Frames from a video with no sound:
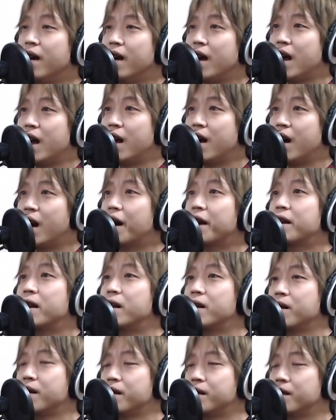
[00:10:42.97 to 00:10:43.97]
えー、上げ
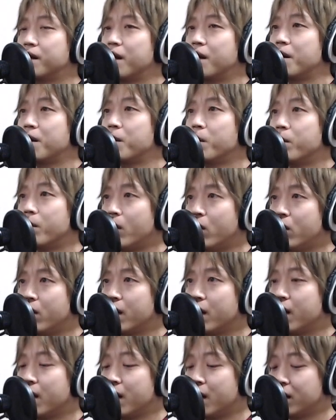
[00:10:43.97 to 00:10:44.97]
たんですけれども、
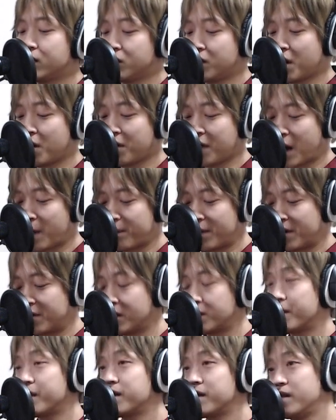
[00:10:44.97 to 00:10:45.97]
えー、ジョン・レの「
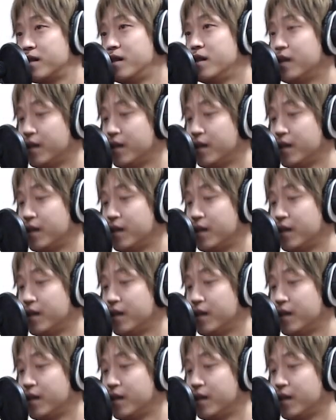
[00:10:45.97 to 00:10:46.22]
ハッピークリスマス」